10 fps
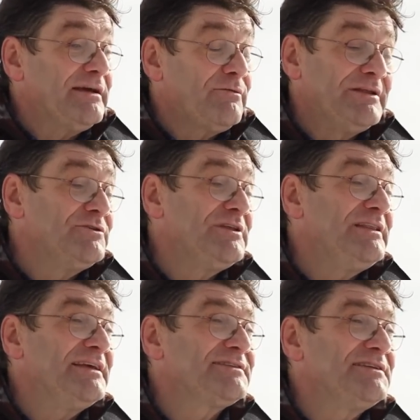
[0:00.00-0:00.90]
Quando i
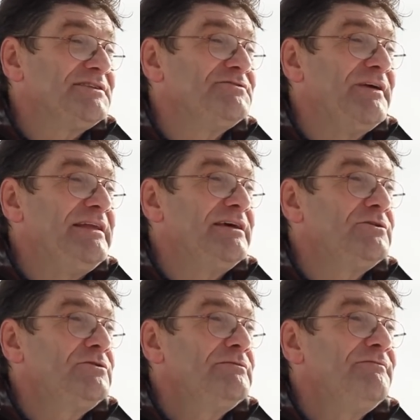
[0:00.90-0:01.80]
tedeschi si
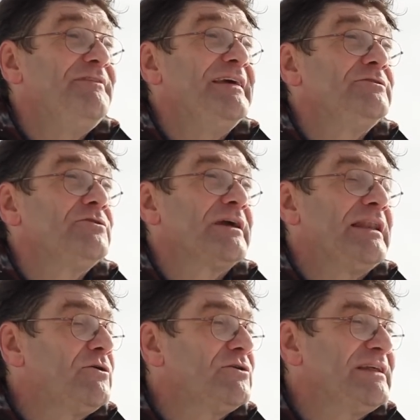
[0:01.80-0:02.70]
svegliano vedono che la
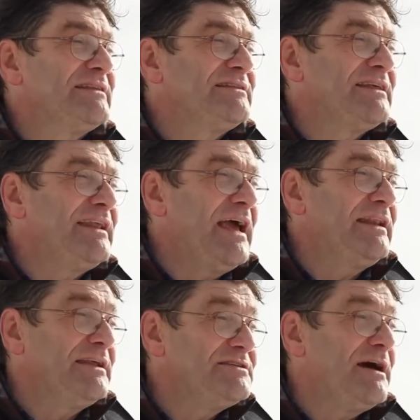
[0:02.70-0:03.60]
cordata
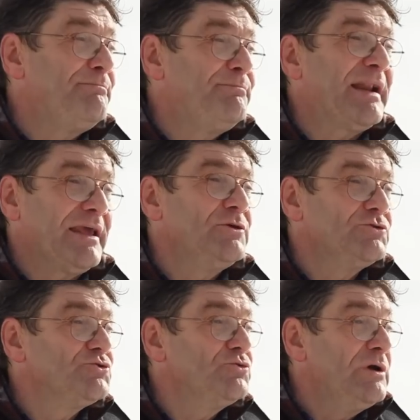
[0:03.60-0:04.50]
italiana è già parecchio
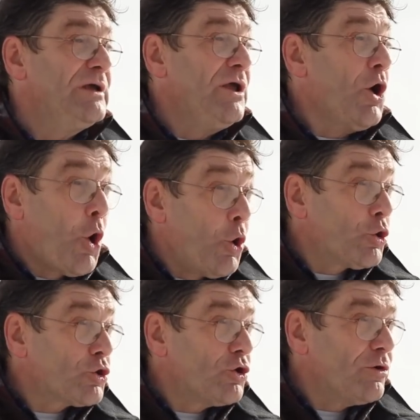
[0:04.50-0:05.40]
su,
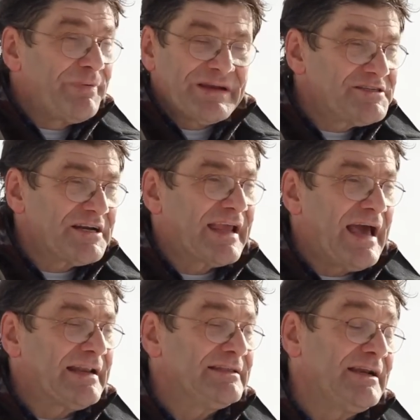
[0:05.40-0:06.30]
corrono per
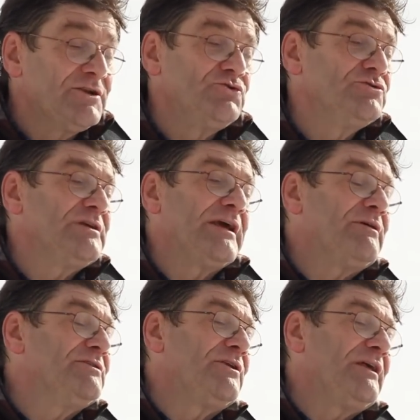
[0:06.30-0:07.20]
cercare di raggiungerli,
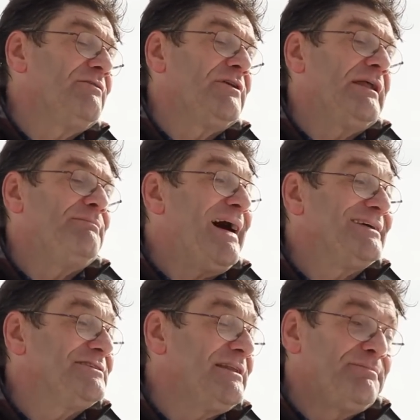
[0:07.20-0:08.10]
quando arrivano alla
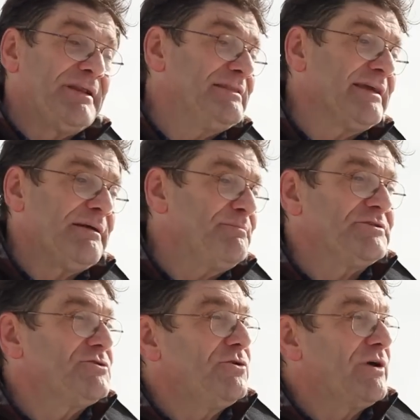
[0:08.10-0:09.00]
base della parete
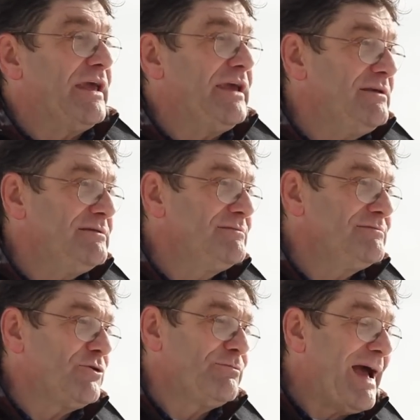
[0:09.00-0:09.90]
capiscono che
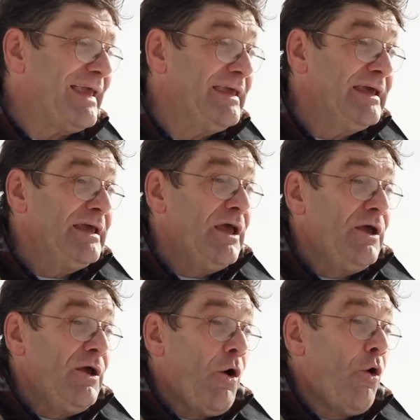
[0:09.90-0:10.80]
ormai
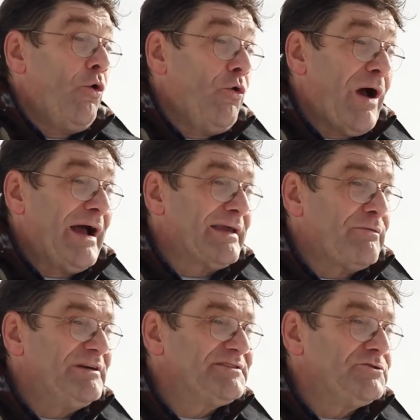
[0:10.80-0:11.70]
o anche
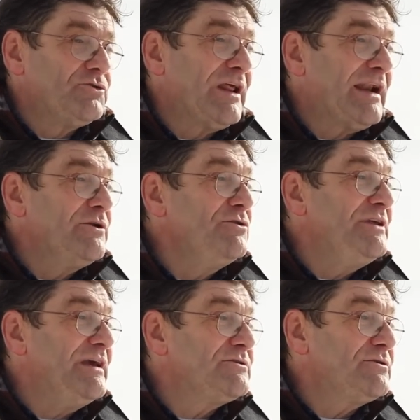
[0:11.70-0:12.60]
questi torneranno
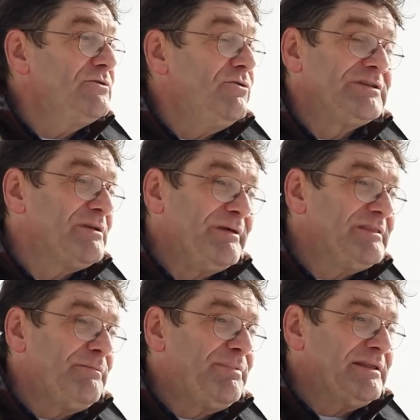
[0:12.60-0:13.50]
indietro o altrimenti
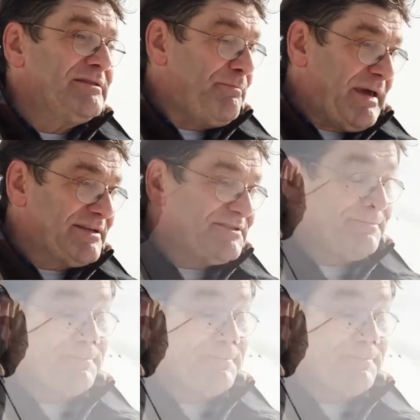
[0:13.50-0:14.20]
la parete è persa.